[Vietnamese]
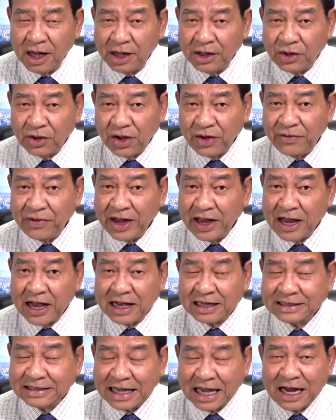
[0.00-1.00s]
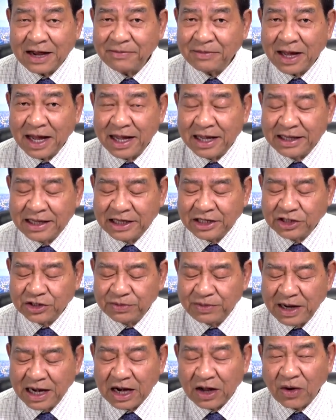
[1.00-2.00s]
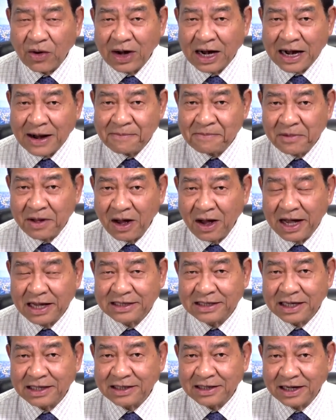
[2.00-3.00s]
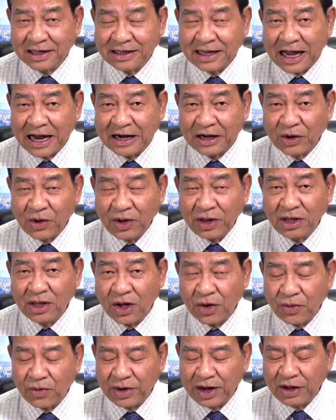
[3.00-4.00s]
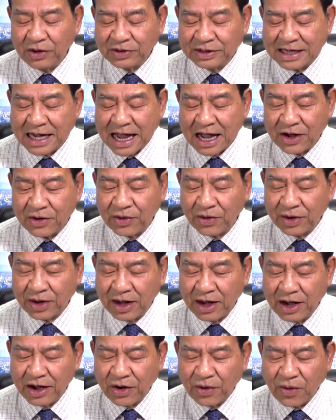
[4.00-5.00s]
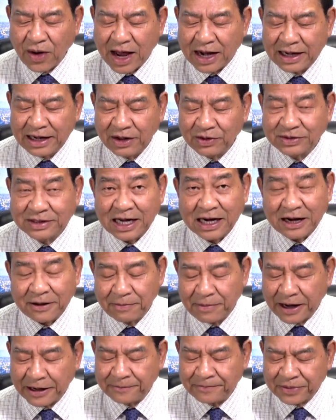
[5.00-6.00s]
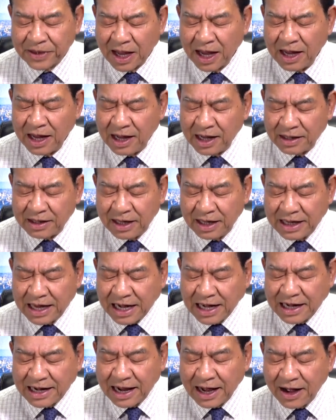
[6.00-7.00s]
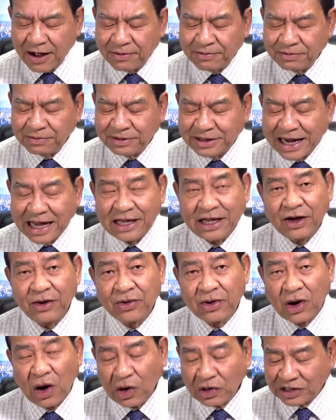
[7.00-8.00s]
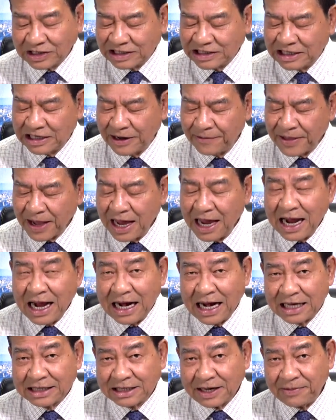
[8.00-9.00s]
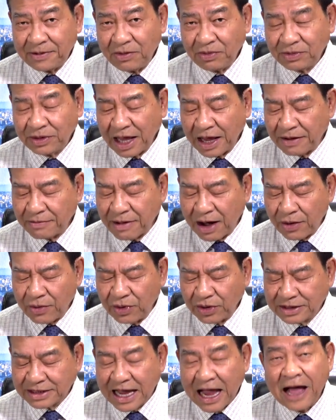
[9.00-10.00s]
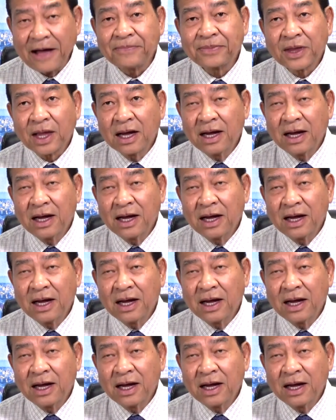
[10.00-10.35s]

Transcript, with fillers: Thưa quý vị, sáng hôm nay tin cho biết là có 5 người sẽ trở thành đối tượng của điều tra của cơ quan điều tra đặc biệt. Thứ nhất là ông Daniel Coates, là giám đốc tình báo quốc gia.